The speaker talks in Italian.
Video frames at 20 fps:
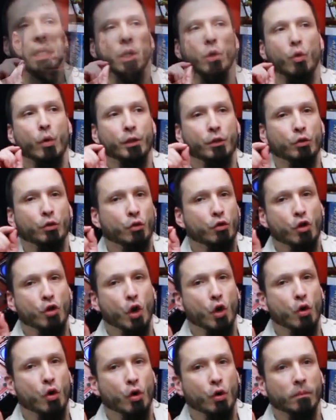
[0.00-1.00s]
Questo
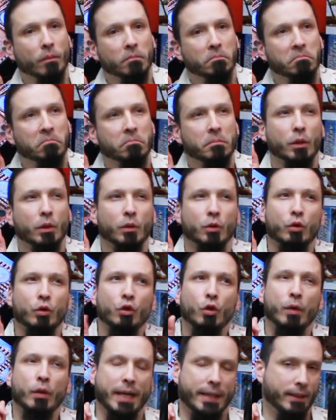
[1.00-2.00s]
gioco
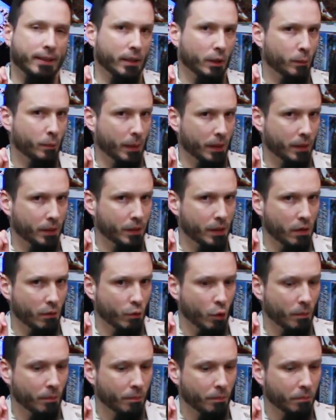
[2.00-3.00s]
non è
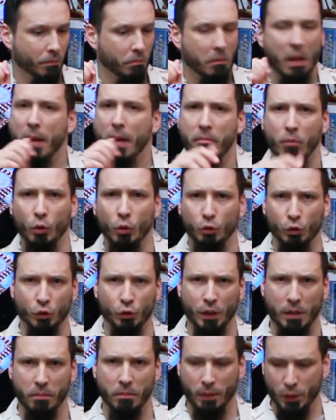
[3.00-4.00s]
dispersivo, è molto
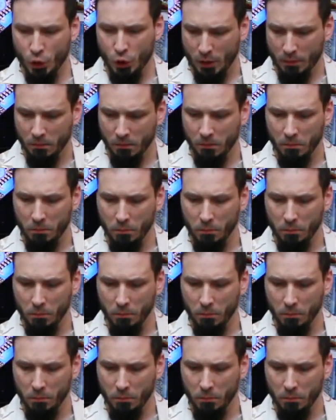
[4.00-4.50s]
semplice.